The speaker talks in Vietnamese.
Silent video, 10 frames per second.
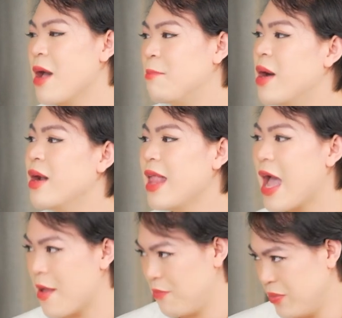mới
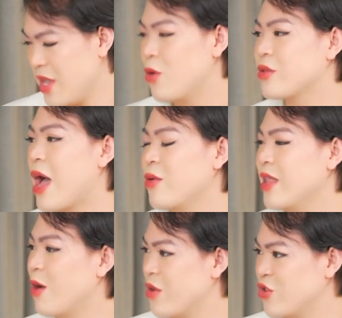là điều tạo
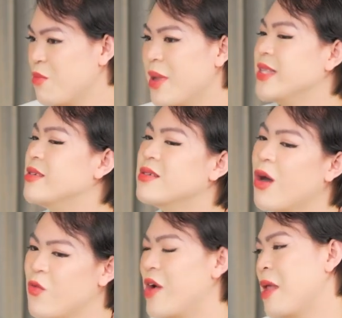nên động lực cho mình chứ
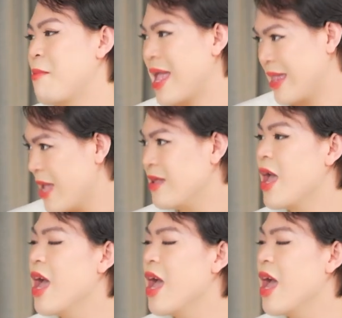không phải là bản thân